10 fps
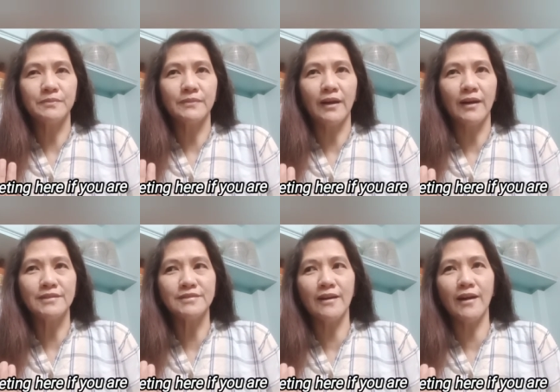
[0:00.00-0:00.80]
uh,
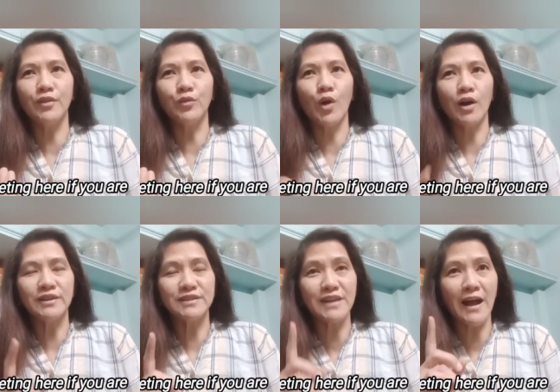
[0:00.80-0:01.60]
isang ano,
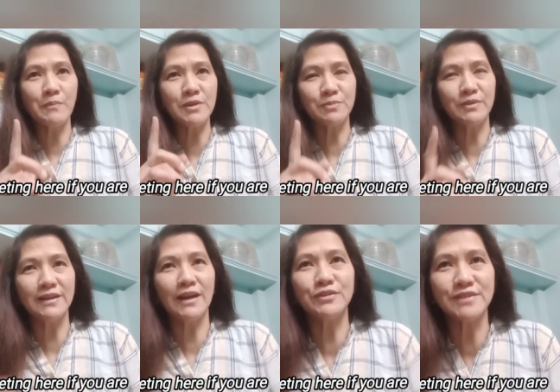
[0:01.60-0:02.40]
siya ang mismo
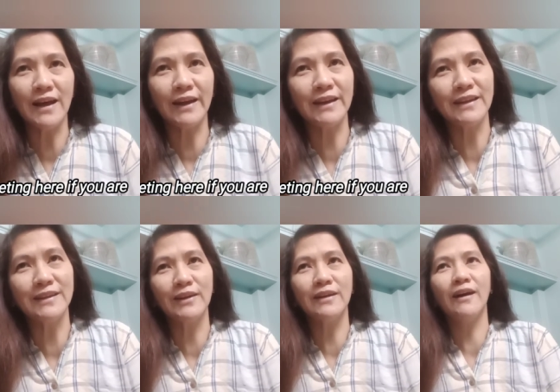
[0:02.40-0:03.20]
nag-ano sa akin,
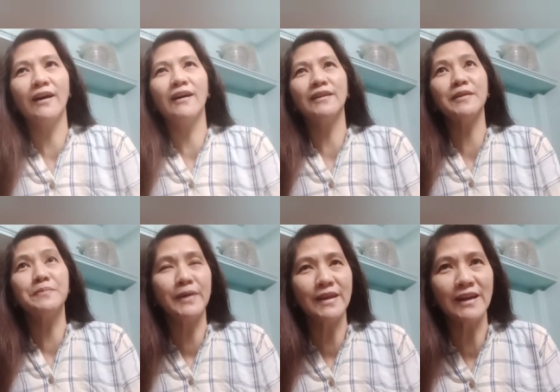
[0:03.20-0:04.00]
nag, uh,
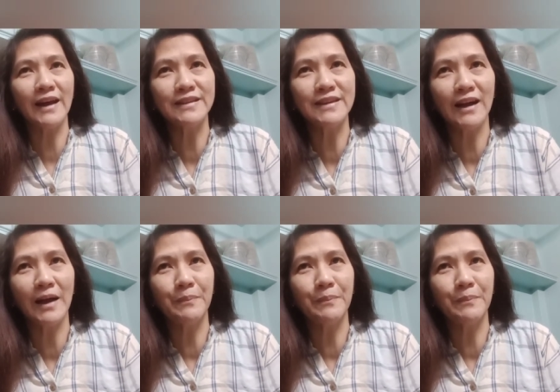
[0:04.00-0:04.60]
nagbigay ng idea.